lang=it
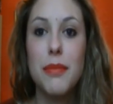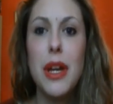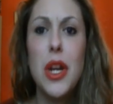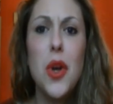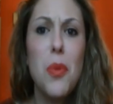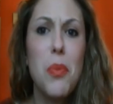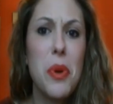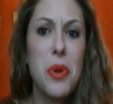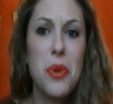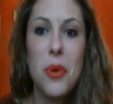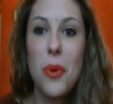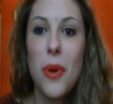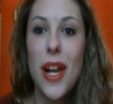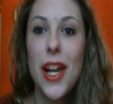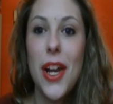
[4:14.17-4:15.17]
ma non per
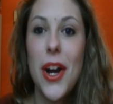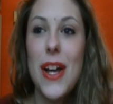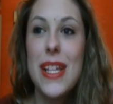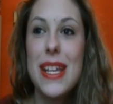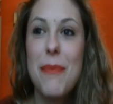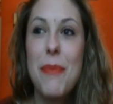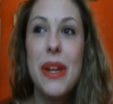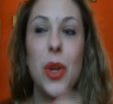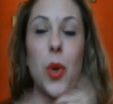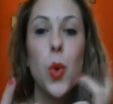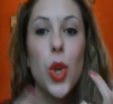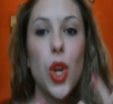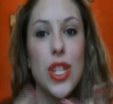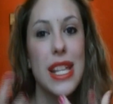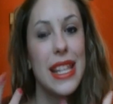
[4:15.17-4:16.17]
un qualcosa, per
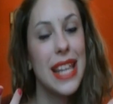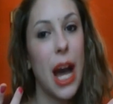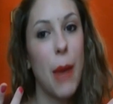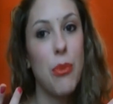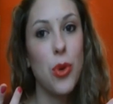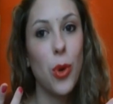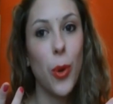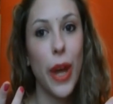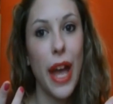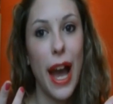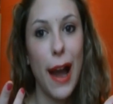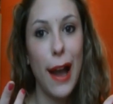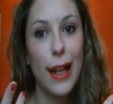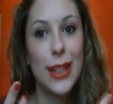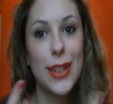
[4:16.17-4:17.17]
curiosità più che
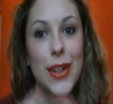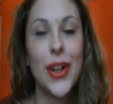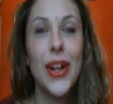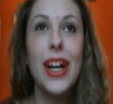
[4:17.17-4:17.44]
altro,